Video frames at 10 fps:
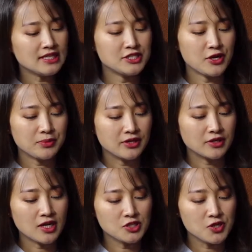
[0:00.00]
thì trong những
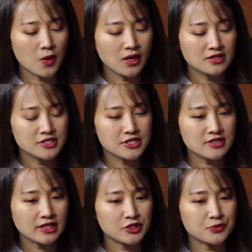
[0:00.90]
show lần trước
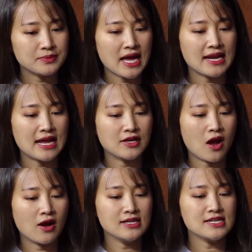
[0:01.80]
thì chúng ta đã
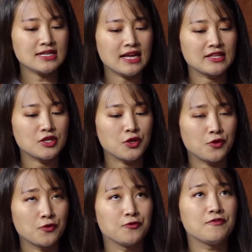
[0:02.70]
nói rất là
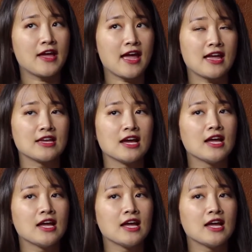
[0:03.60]
nhiều về